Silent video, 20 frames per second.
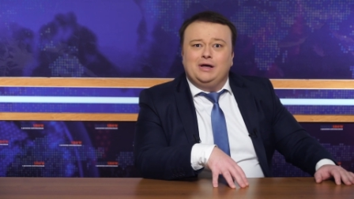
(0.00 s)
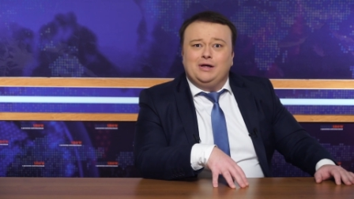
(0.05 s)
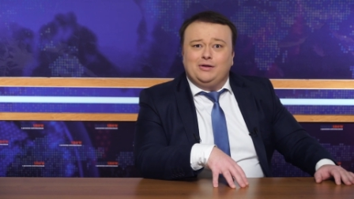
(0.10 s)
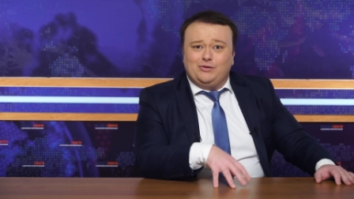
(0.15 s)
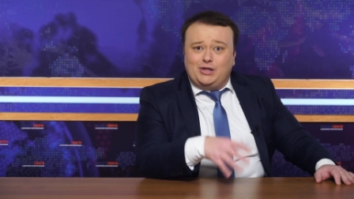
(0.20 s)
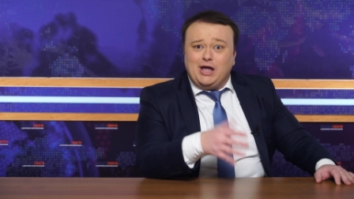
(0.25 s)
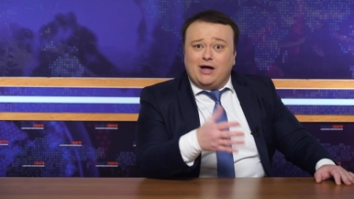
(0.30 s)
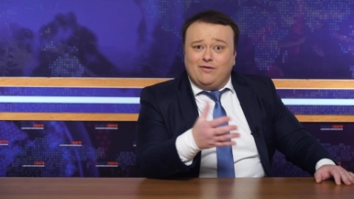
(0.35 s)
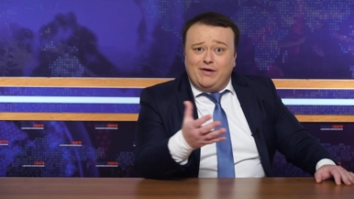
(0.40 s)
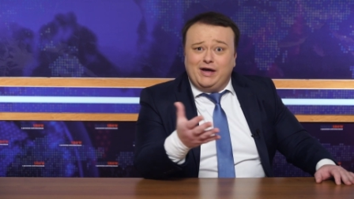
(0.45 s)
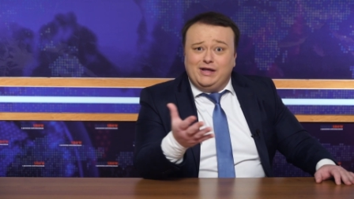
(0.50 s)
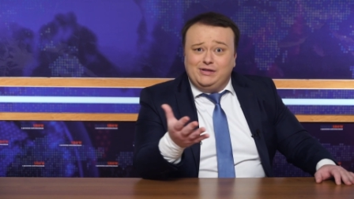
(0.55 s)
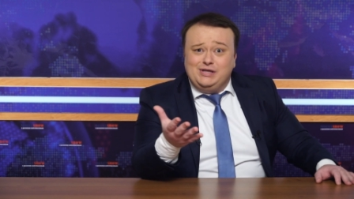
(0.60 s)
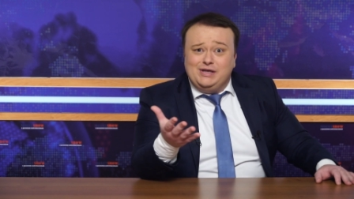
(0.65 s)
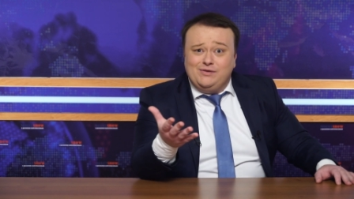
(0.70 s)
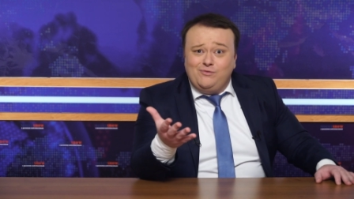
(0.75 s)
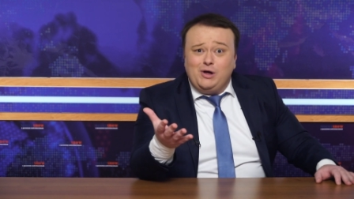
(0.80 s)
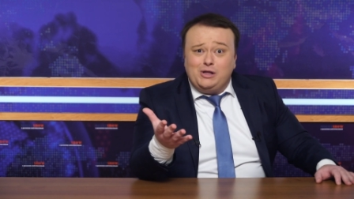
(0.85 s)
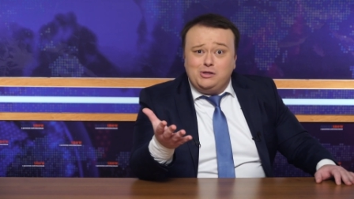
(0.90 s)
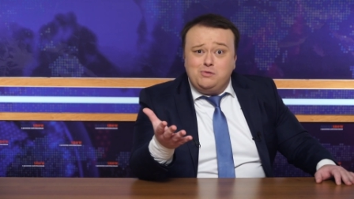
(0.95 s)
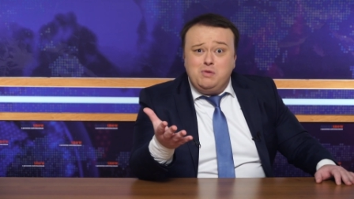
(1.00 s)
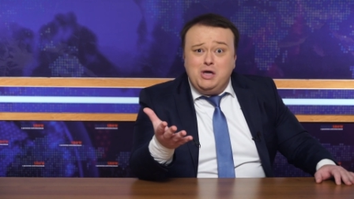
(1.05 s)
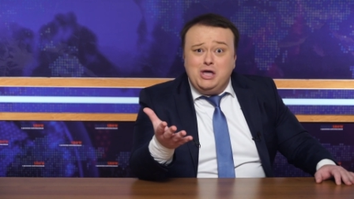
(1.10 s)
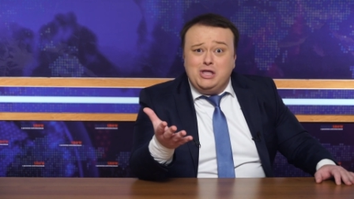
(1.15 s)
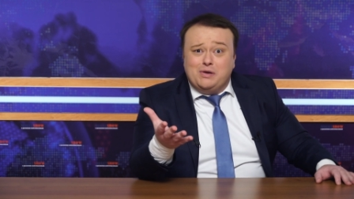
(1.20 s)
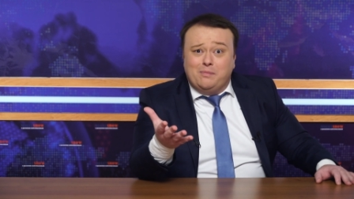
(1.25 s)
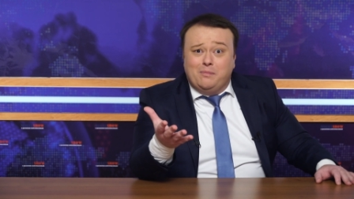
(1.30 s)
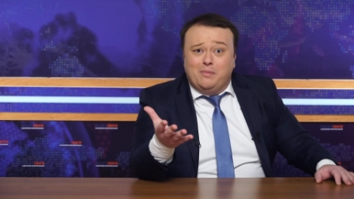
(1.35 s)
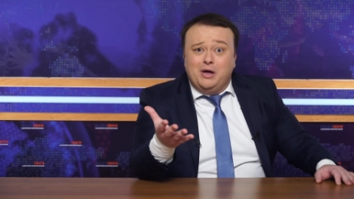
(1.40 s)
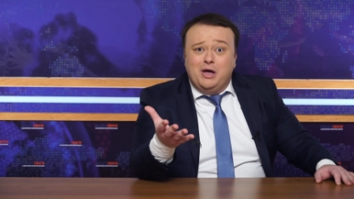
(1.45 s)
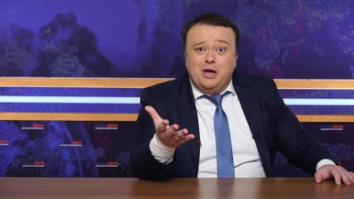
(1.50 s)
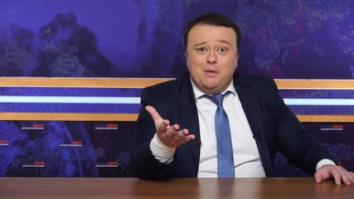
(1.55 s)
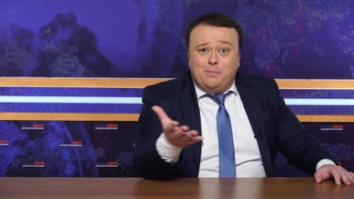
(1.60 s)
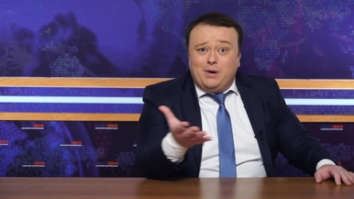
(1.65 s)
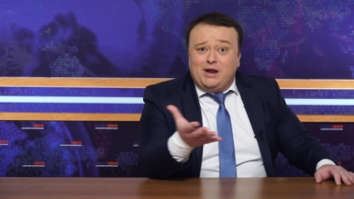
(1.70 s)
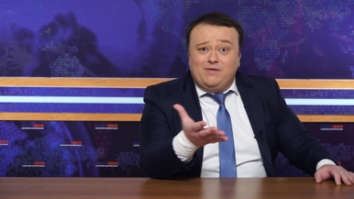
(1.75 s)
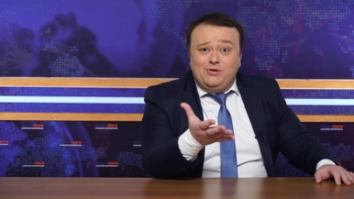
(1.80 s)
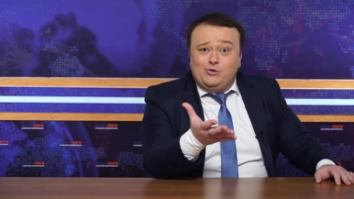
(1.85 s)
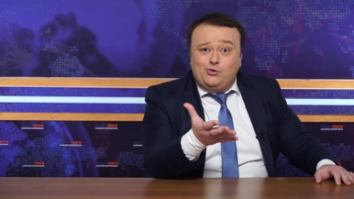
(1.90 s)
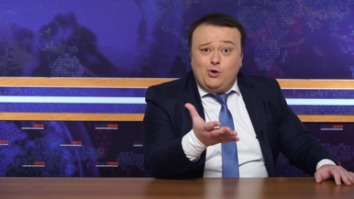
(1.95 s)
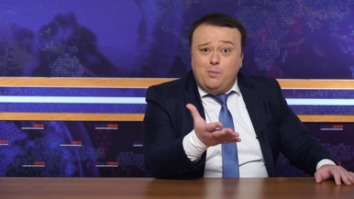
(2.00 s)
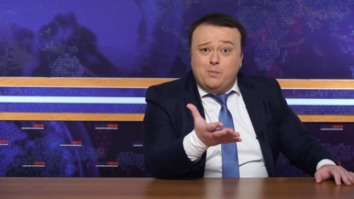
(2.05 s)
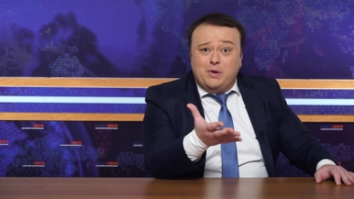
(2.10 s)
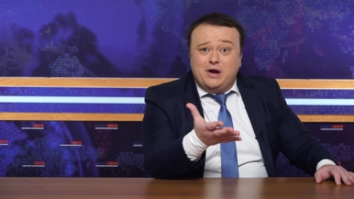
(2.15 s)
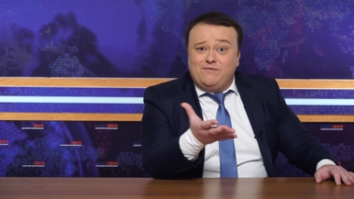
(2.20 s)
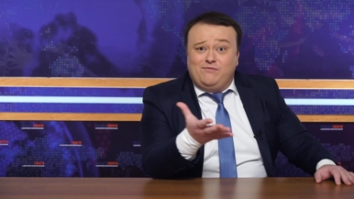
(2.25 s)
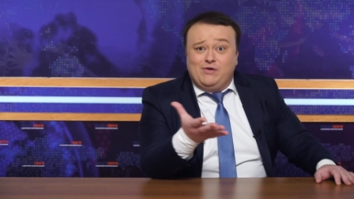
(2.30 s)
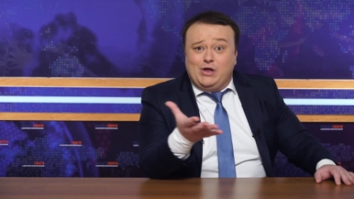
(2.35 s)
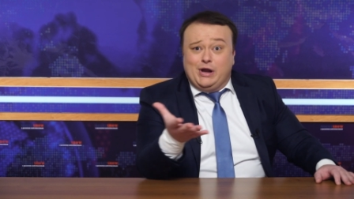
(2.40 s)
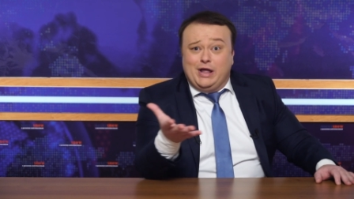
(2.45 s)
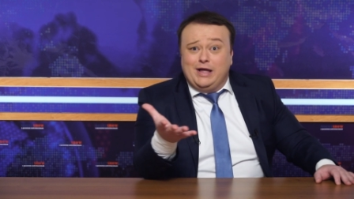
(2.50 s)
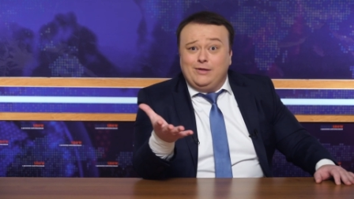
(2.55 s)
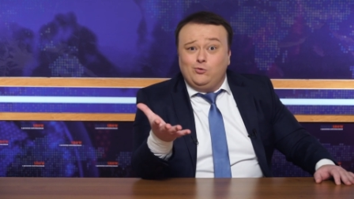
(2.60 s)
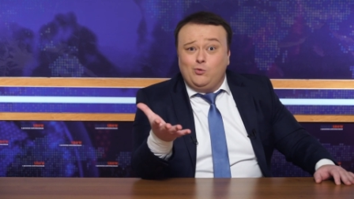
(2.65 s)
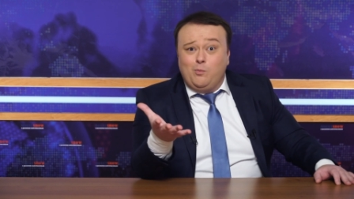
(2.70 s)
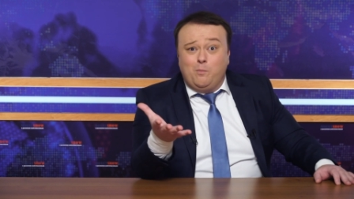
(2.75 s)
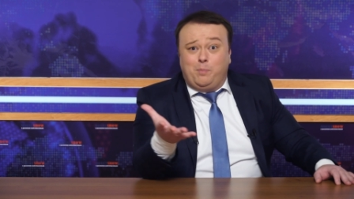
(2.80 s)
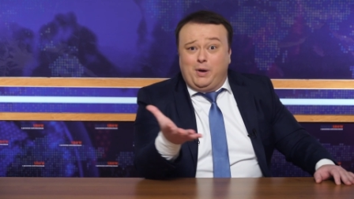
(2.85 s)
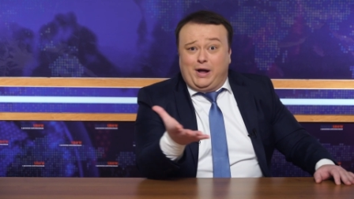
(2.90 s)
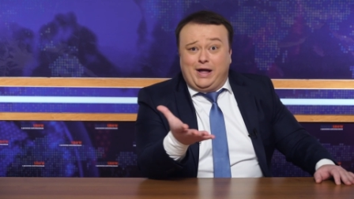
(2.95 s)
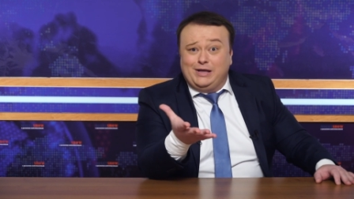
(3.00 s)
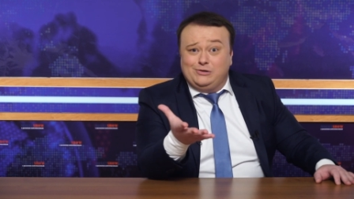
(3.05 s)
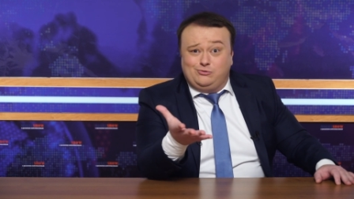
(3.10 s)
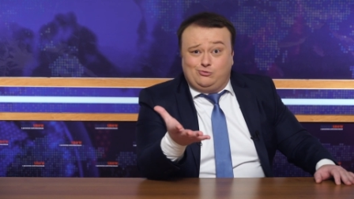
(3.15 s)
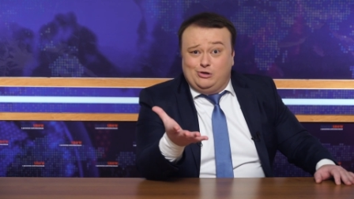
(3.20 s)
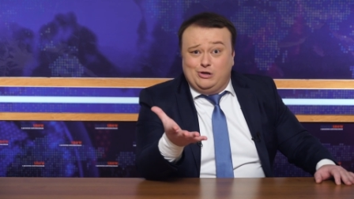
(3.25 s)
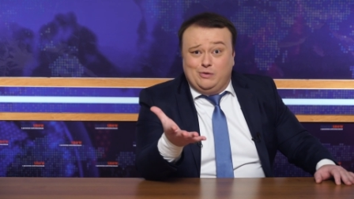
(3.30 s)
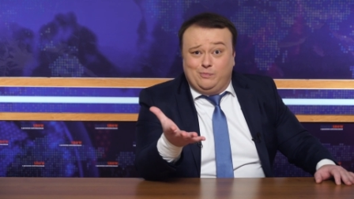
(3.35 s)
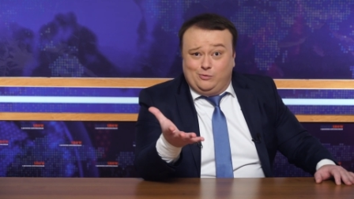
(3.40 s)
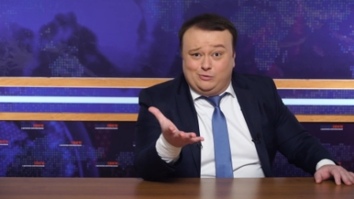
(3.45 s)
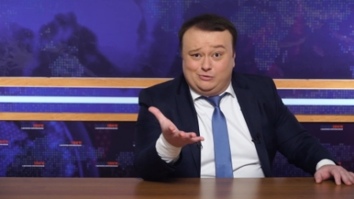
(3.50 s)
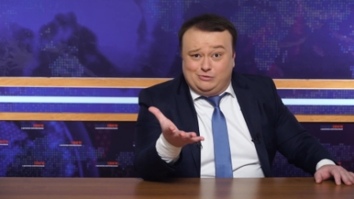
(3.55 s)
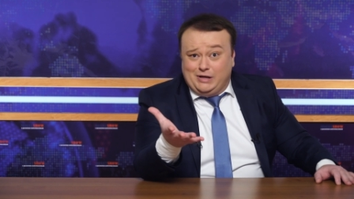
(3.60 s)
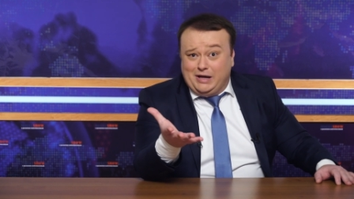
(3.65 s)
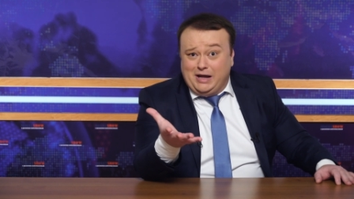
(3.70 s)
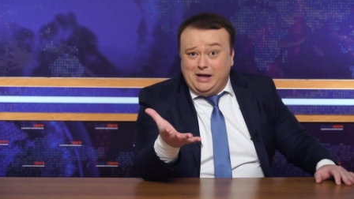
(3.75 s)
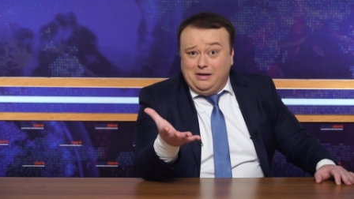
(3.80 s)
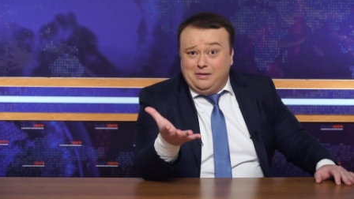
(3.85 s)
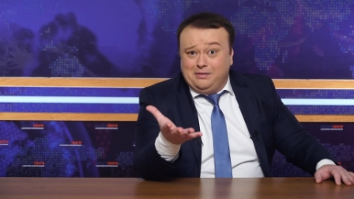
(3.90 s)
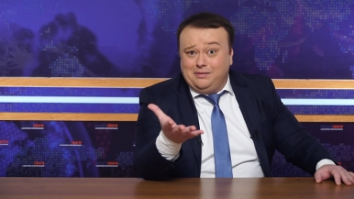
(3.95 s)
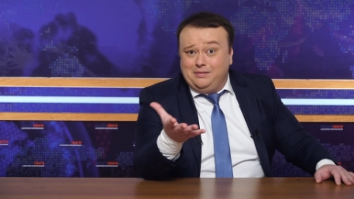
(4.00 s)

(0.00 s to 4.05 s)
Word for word: Давайте его отменим. Проведем референдум, пока еще не поздно,